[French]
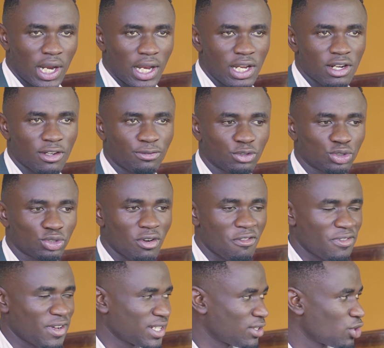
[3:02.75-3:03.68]
la Ligue Foot
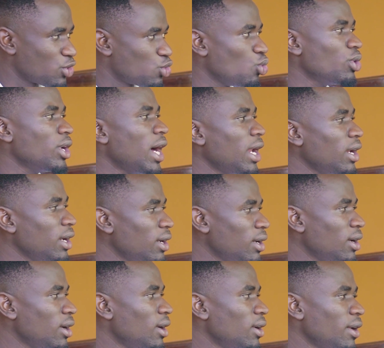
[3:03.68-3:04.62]
en phase zonale,
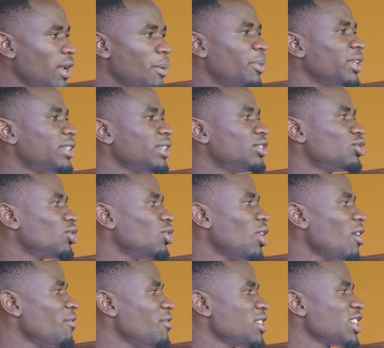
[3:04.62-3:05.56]
et
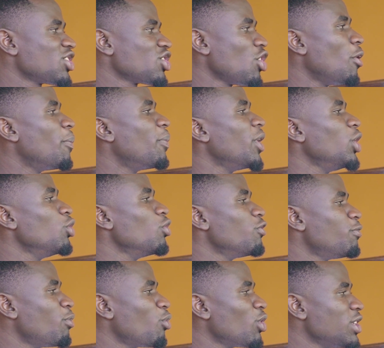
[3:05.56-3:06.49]
peut-être envisager en
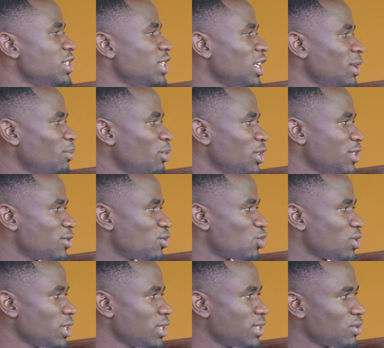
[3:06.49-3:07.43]
play-off pour les équipes qui
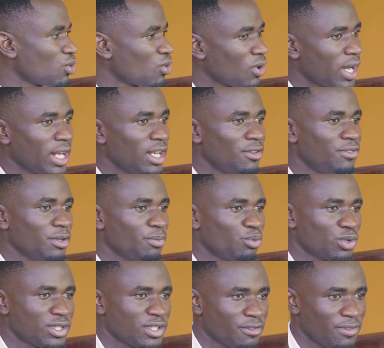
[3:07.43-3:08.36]
seront qualifiées
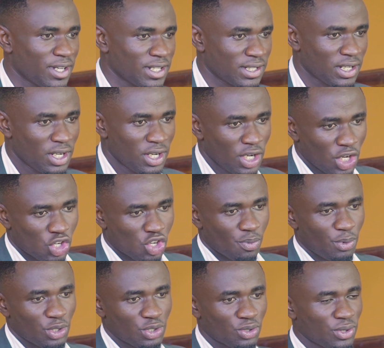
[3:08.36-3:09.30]
pour ces phases.
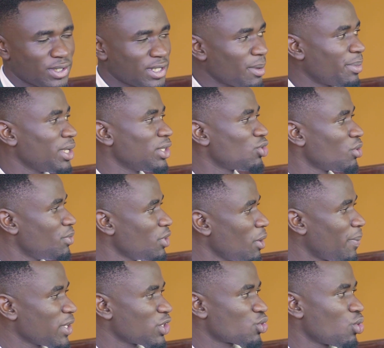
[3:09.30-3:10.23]
Je pense que ça peut être
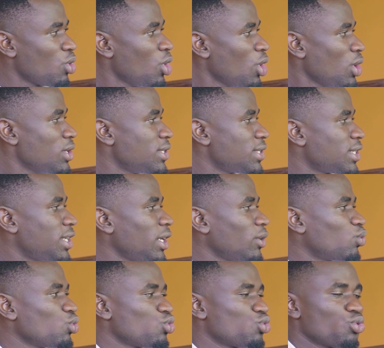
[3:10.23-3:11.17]
bien parce que ce
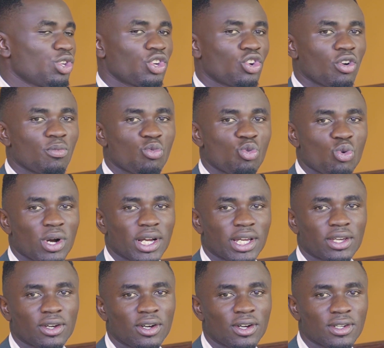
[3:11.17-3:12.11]
qui a toujours eu comme
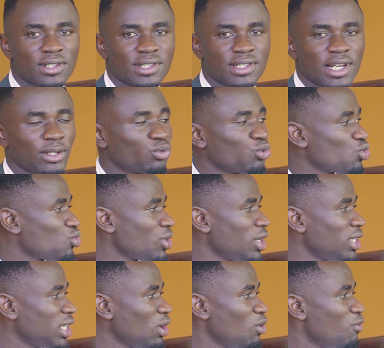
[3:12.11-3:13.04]
quoi que euh, ça a
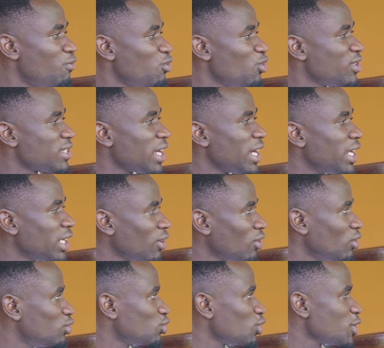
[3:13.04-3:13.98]
toujours été le flux
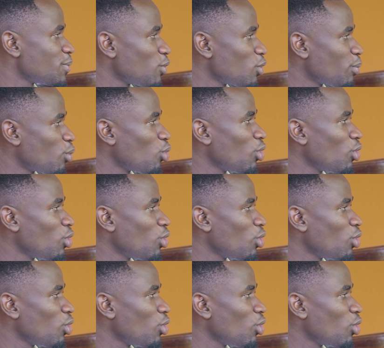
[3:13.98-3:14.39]
aérien, le transport